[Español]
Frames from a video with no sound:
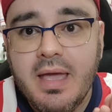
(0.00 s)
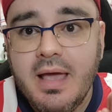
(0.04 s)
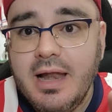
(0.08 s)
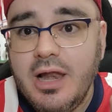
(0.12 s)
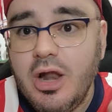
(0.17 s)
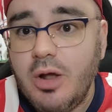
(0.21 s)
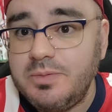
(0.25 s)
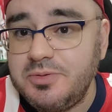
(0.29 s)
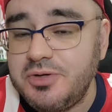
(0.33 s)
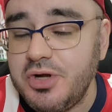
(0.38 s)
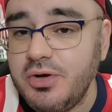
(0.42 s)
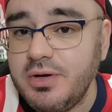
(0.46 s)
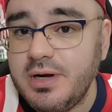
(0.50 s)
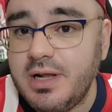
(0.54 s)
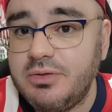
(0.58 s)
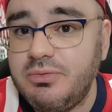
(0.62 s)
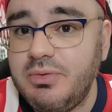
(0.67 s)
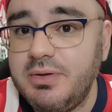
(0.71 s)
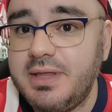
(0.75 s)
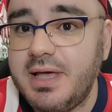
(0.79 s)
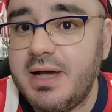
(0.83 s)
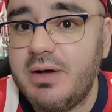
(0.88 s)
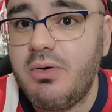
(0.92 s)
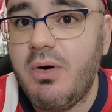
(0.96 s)
La opción
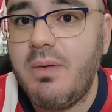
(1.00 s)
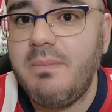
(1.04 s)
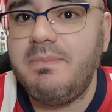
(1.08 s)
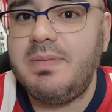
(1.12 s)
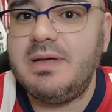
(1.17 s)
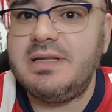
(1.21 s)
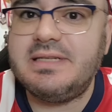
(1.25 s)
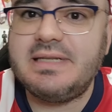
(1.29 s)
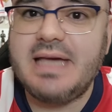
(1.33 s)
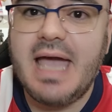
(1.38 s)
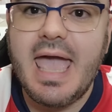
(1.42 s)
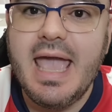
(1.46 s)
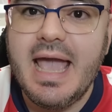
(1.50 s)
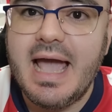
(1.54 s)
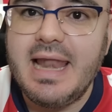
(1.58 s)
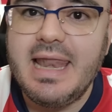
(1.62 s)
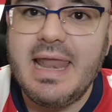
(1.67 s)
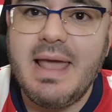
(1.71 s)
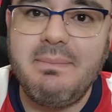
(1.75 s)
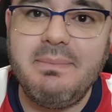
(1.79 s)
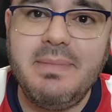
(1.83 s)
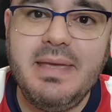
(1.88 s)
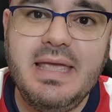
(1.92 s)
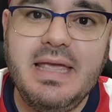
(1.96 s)
gratuita, compas,
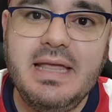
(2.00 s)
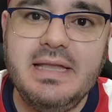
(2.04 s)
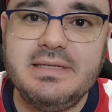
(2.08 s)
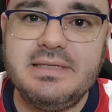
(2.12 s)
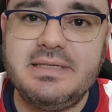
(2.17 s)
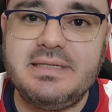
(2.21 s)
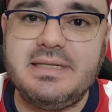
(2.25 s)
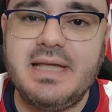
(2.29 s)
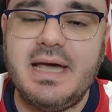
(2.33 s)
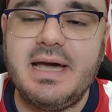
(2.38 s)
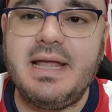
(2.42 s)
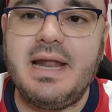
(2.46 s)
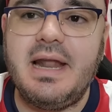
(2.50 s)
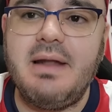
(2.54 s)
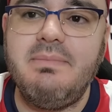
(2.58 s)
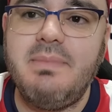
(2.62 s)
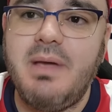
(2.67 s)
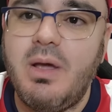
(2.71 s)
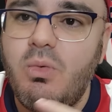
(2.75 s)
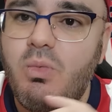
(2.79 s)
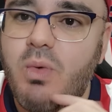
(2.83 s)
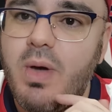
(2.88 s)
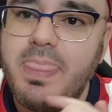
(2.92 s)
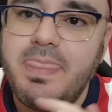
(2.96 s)
cáiganle a mi Instagram,
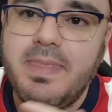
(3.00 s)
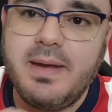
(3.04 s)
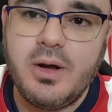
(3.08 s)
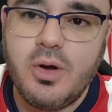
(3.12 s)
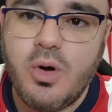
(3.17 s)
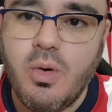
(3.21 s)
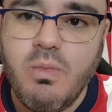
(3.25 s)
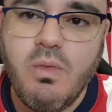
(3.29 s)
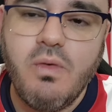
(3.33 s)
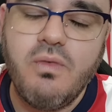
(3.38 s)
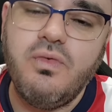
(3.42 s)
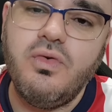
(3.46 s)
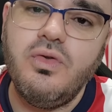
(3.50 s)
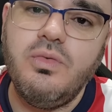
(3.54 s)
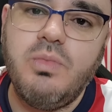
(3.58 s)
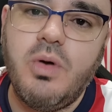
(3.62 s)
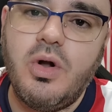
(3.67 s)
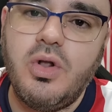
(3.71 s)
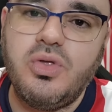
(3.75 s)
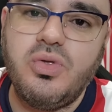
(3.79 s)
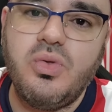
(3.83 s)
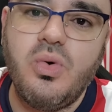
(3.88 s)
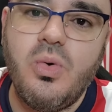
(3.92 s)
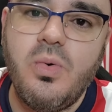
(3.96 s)
me encuentran como
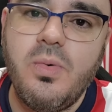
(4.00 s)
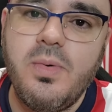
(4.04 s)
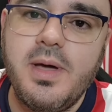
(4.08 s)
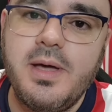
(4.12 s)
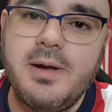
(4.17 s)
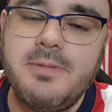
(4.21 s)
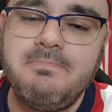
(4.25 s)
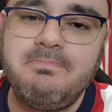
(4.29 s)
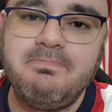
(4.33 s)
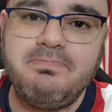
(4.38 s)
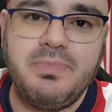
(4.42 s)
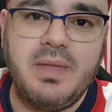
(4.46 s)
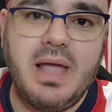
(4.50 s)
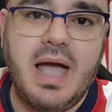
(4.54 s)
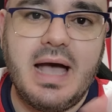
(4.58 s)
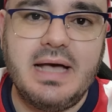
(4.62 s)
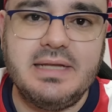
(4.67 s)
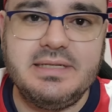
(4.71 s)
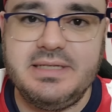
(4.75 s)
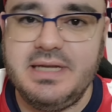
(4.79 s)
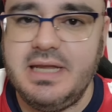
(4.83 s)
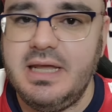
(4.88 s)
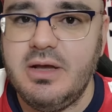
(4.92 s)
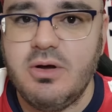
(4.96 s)
tuber,
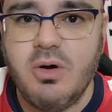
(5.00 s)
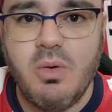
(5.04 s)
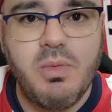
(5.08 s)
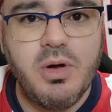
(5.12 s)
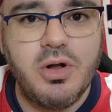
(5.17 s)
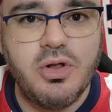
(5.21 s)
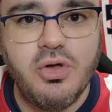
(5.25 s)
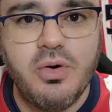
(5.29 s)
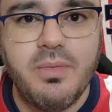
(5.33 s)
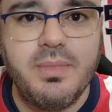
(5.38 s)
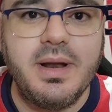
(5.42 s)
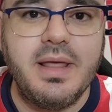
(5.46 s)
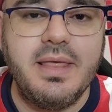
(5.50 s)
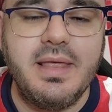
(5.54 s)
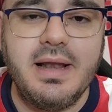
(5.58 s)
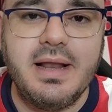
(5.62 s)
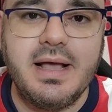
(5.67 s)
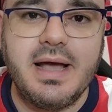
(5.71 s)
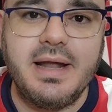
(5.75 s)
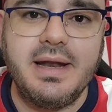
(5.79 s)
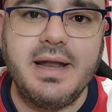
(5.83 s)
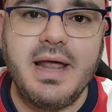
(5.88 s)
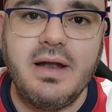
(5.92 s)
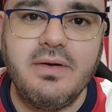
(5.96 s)
así como el nombre del
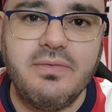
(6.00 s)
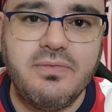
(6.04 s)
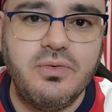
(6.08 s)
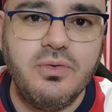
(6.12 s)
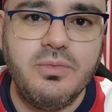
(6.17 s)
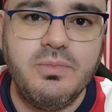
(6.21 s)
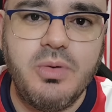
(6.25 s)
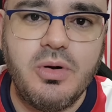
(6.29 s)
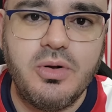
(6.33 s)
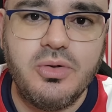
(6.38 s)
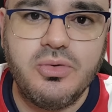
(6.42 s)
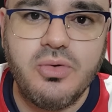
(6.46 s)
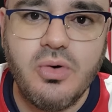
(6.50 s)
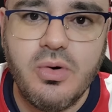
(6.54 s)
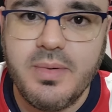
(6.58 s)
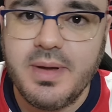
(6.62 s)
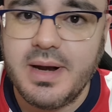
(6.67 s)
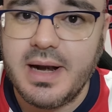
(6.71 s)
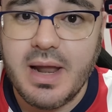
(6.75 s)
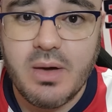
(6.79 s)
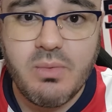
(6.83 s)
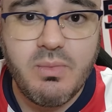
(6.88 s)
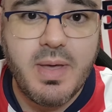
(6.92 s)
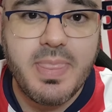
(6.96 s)
canal
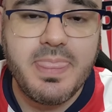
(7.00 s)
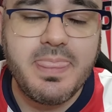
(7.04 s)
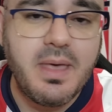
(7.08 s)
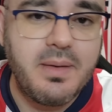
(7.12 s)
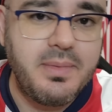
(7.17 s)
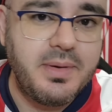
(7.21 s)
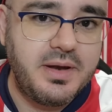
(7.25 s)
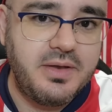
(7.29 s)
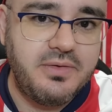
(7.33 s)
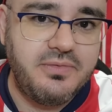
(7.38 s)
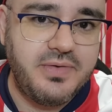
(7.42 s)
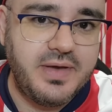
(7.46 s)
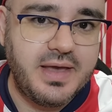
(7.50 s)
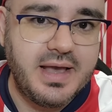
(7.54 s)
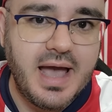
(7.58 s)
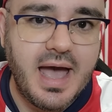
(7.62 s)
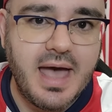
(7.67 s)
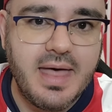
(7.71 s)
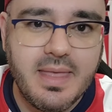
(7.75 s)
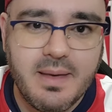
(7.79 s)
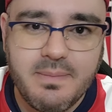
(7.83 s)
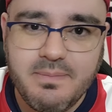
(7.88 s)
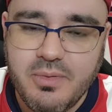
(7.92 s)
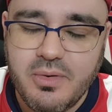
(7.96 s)
tuber, la cuenta
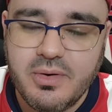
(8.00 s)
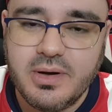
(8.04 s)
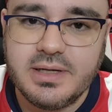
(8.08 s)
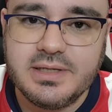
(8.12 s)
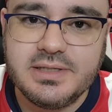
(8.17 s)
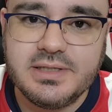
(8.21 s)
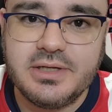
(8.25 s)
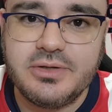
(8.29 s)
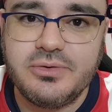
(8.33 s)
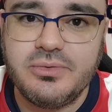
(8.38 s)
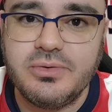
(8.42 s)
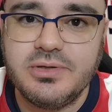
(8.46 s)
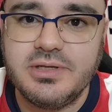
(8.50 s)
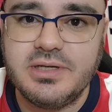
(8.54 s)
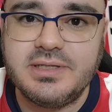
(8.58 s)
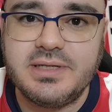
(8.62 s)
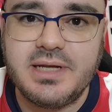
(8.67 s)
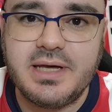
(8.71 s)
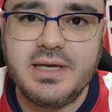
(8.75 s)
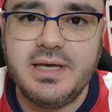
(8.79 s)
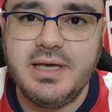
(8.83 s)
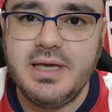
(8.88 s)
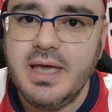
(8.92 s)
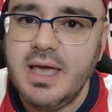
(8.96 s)
verificada, pónganse truchas
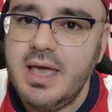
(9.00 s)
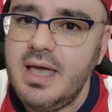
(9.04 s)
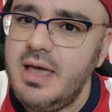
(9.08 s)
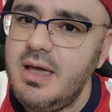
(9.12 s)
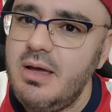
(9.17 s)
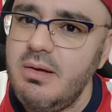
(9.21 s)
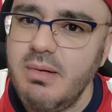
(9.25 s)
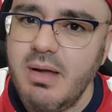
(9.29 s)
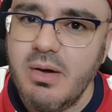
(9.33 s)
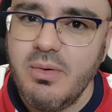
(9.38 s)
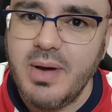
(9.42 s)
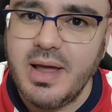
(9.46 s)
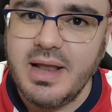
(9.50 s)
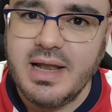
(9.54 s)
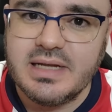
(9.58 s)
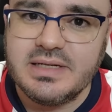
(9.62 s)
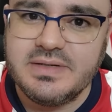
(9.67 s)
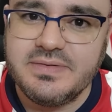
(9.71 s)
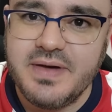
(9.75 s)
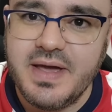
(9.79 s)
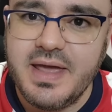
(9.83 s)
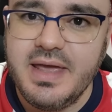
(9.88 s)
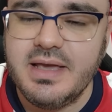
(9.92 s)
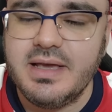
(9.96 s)
ahí, la hay
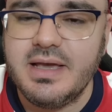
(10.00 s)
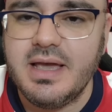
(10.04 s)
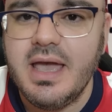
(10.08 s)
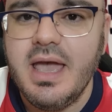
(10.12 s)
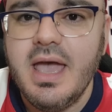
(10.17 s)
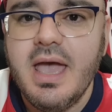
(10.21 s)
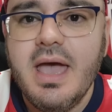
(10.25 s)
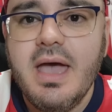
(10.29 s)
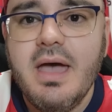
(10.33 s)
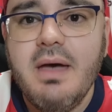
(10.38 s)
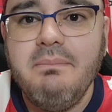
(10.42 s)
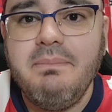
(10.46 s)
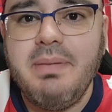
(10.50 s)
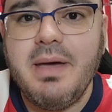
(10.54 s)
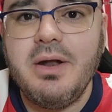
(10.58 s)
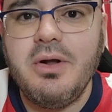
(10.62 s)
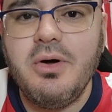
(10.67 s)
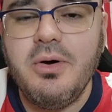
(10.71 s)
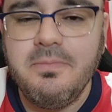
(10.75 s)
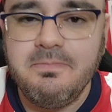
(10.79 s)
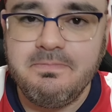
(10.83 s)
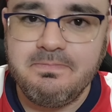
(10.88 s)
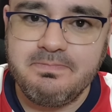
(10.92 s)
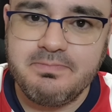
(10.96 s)
las fake,
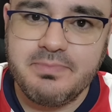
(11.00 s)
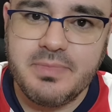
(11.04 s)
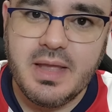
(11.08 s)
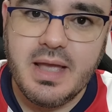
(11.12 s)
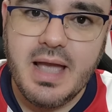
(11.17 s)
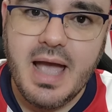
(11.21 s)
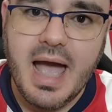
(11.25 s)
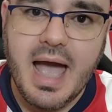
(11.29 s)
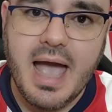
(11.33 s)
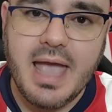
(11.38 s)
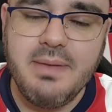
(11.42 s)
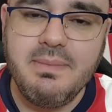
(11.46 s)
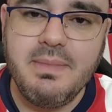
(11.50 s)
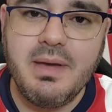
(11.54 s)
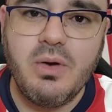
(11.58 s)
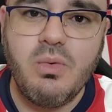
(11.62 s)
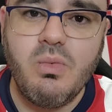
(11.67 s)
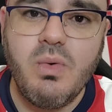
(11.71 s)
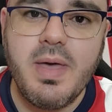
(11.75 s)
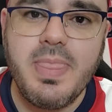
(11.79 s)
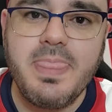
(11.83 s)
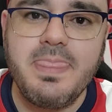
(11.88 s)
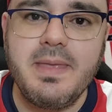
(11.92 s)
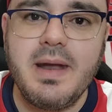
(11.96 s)
pero ahí me
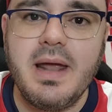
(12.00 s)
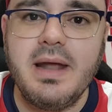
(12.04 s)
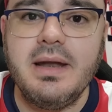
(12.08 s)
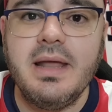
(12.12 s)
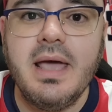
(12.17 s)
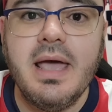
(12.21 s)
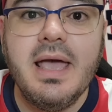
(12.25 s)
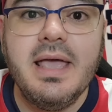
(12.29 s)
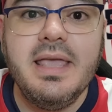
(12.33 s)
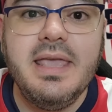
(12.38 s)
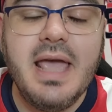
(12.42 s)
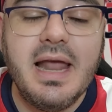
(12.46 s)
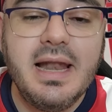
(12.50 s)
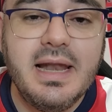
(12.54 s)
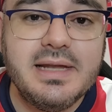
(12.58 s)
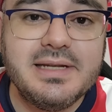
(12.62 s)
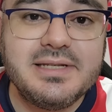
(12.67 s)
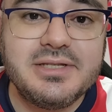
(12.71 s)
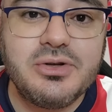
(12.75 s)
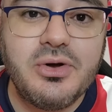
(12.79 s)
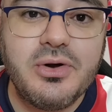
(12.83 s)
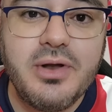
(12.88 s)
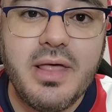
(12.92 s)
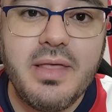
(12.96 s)
encuentran. Y en la
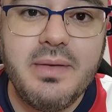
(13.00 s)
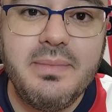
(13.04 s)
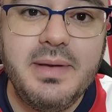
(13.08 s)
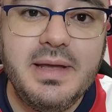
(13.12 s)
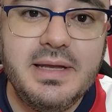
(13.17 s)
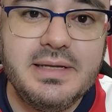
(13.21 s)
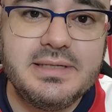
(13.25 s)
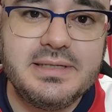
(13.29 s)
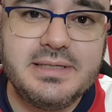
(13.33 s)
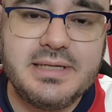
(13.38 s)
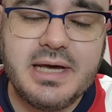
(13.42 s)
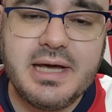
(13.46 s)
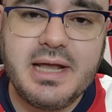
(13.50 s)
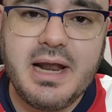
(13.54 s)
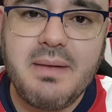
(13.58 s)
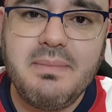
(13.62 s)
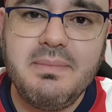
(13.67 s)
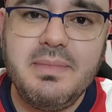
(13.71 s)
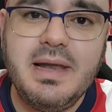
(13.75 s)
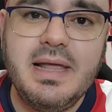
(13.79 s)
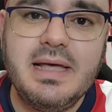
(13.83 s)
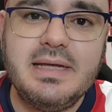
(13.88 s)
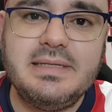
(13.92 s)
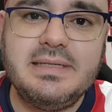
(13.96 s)
historia de mi
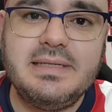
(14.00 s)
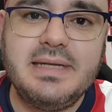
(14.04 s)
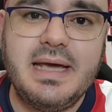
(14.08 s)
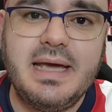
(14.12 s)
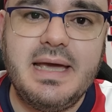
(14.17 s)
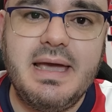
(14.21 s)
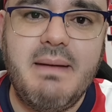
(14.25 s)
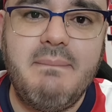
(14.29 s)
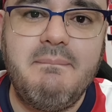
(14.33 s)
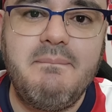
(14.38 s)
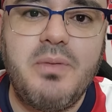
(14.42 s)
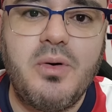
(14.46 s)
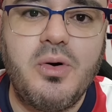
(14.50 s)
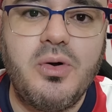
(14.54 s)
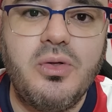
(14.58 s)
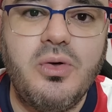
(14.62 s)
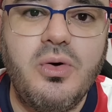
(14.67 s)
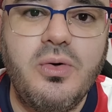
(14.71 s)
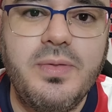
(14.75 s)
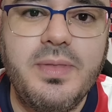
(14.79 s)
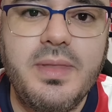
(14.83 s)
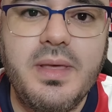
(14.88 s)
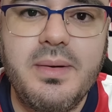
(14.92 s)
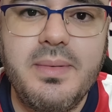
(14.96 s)
Instagram les dejé por
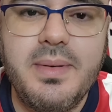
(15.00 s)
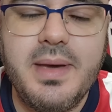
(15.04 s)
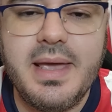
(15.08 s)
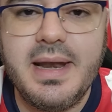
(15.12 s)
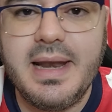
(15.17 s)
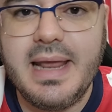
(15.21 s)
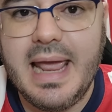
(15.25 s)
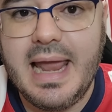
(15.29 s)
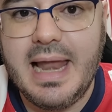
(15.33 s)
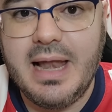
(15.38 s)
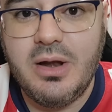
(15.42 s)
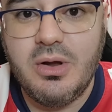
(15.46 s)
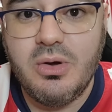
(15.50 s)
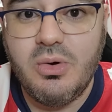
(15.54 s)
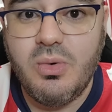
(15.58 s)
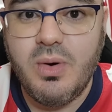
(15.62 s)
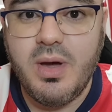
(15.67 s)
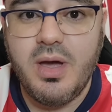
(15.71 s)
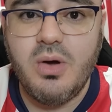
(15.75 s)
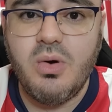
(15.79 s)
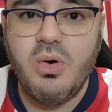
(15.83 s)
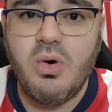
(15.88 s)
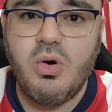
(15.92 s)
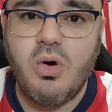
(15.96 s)
dónde ver el
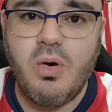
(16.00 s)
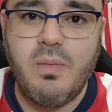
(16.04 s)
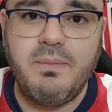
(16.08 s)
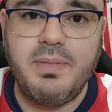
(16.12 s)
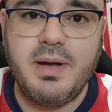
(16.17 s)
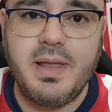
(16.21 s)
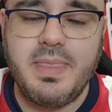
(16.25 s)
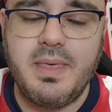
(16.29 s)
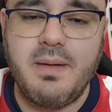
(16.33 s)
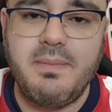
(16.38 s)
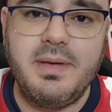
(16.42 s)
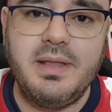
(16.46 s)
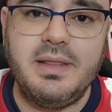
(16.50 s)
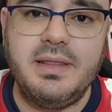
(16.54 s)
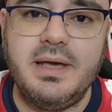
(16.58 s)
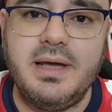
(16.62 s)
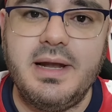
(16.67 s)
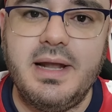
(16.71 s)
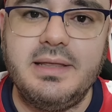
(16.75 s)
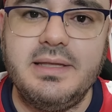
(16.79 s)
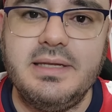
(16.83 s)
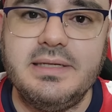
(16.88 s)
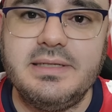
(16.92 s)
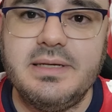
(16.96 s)
juego completamente
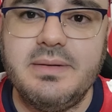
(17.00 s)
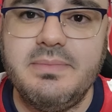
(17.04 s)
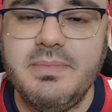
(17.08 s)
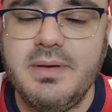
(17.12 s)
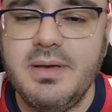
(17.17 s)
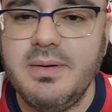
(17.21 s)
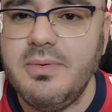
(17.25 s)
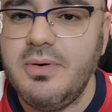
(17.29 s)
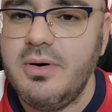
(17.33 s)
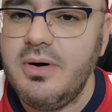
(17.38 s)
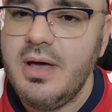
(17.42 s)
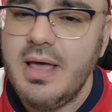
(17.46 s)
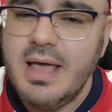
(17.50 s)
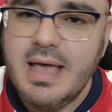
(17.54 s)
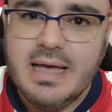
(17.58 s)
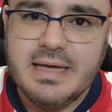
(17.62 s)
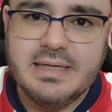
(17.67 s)
gratis en vivo.